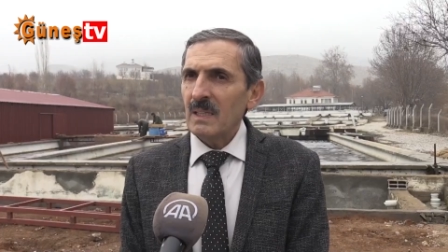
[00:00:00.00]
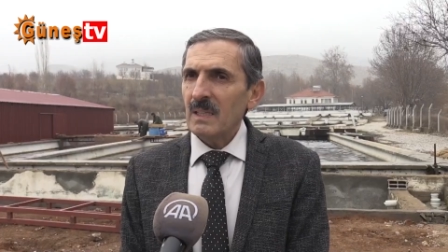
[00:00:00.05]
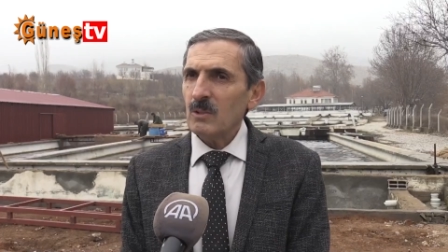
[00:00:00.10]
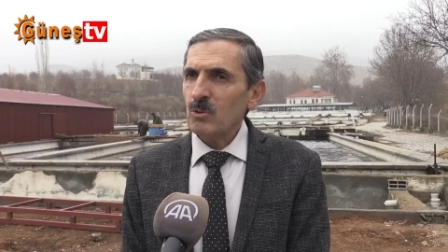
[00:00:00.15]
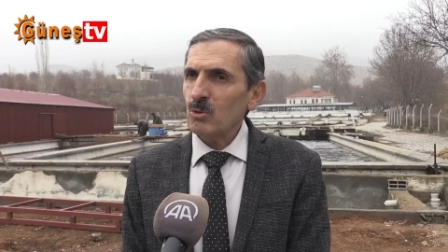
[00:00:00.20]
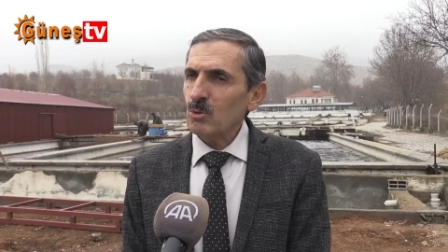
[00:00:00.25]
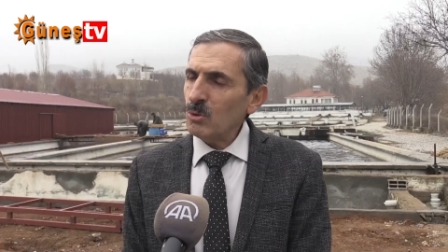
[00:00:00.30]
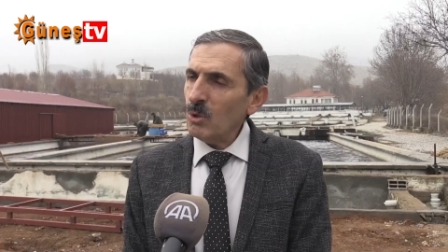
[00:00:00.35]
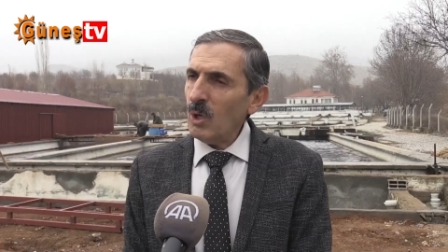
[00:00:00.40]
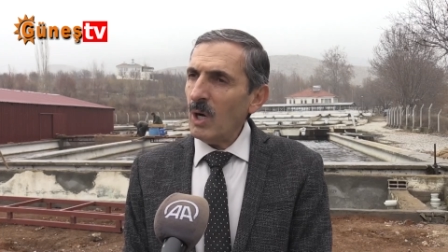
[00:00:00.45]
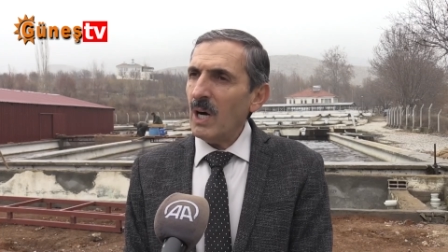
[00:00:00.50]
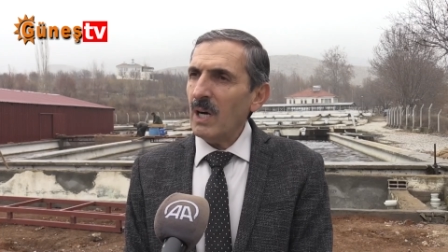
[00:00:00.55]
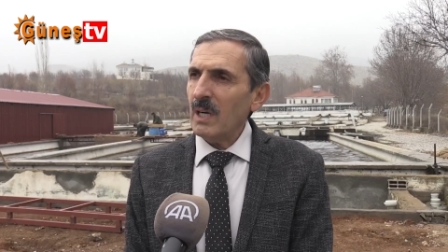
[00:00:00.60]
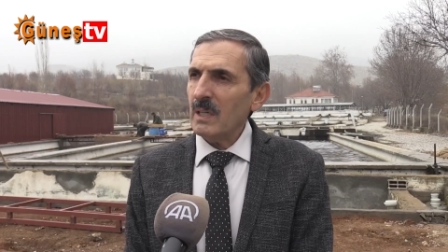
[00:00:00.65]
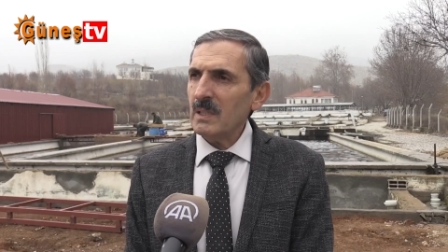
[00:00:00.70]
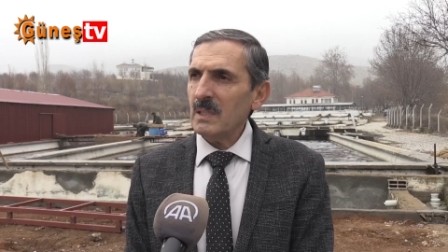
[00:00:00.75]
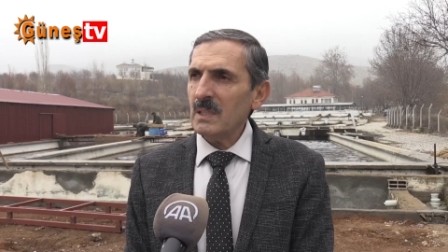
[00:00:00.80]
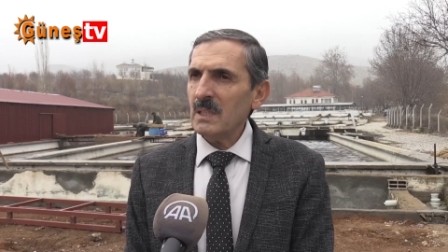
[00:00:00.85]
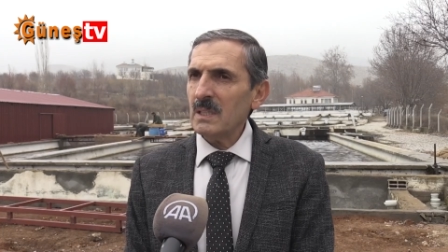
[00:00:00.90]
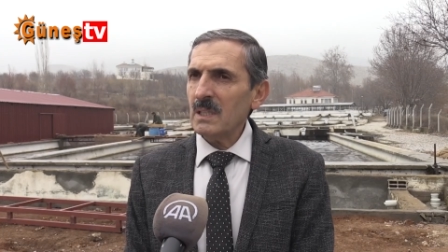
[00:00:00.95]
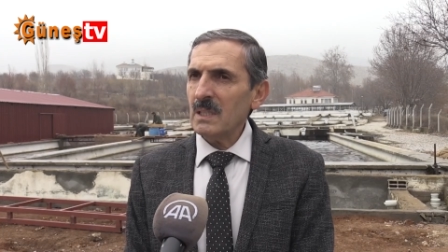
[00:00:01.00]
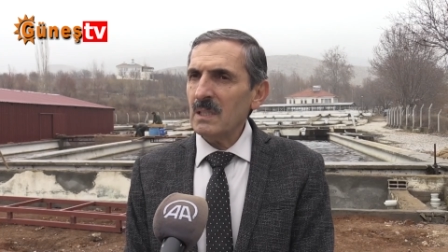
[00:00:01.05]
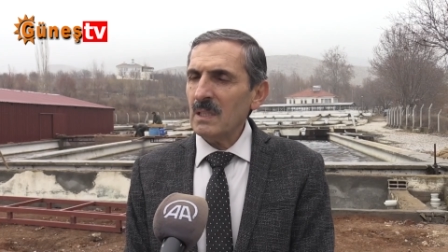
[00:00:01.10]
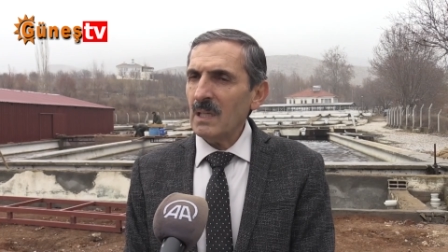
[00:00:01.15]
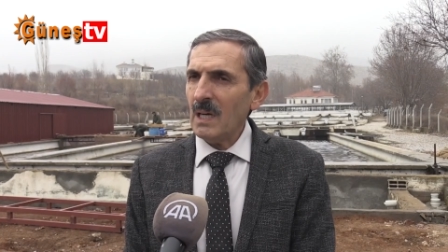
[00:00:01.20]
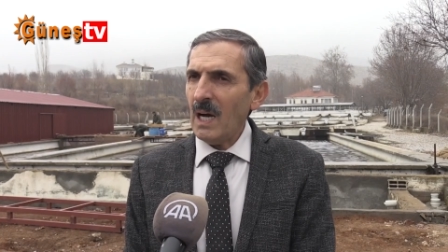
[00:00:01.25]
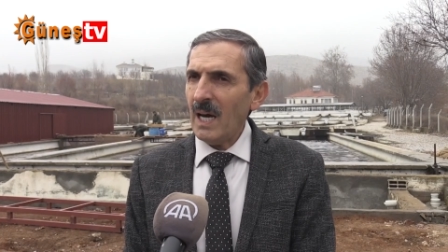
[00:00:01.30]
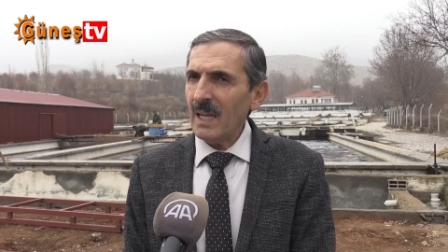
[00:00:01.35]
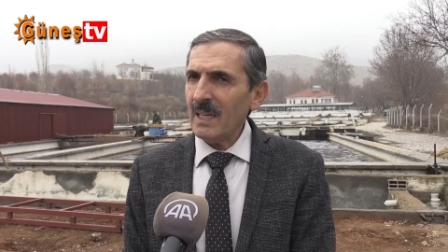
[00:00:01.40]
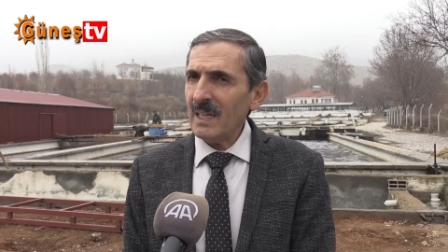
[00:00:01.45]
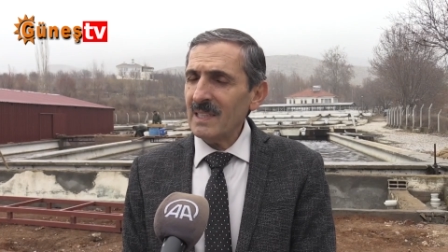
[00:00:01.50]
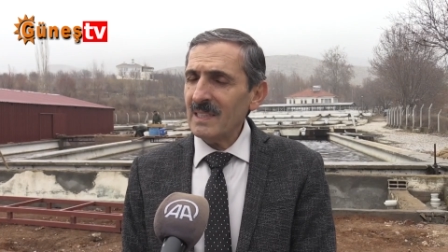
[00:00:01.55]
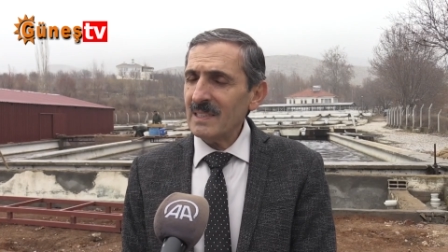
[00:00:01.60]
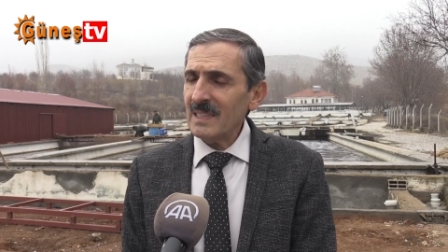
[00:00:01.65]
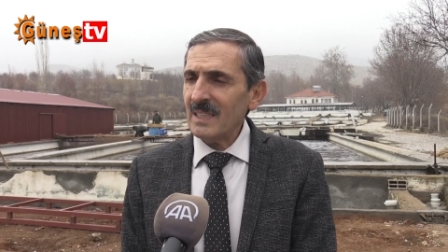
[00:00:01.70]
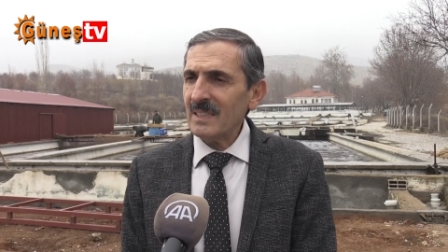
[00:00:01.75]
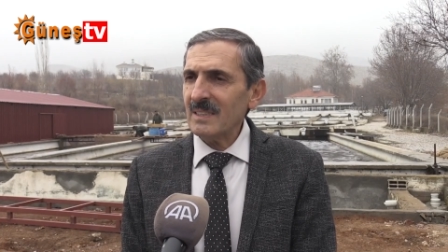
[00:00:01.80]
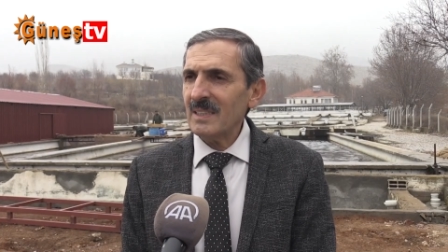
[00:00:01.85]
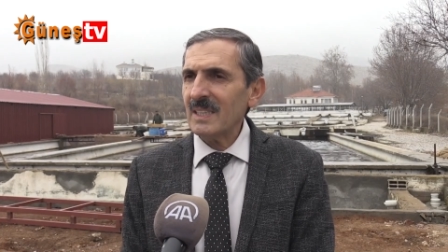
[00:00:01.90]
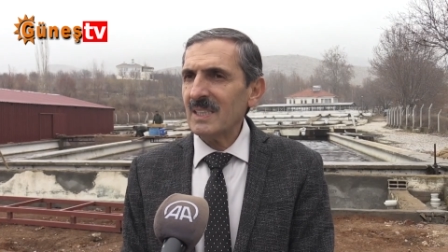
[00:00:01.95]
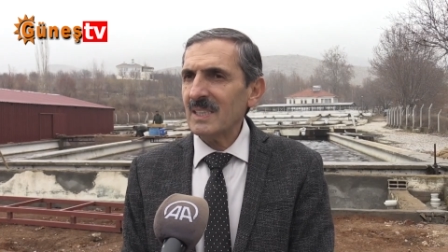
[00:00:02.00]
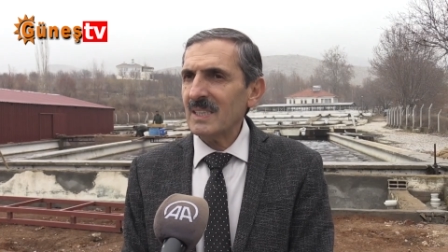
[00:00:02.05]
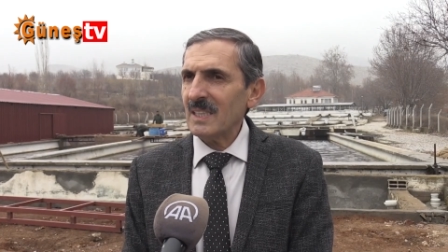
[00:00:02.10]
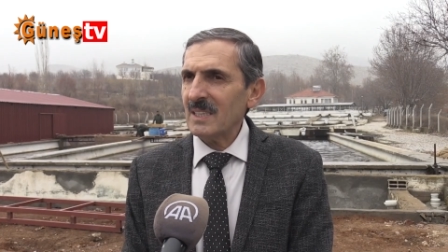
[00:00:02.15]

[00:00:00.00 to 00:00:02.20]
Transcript: Su e, alanlarındaki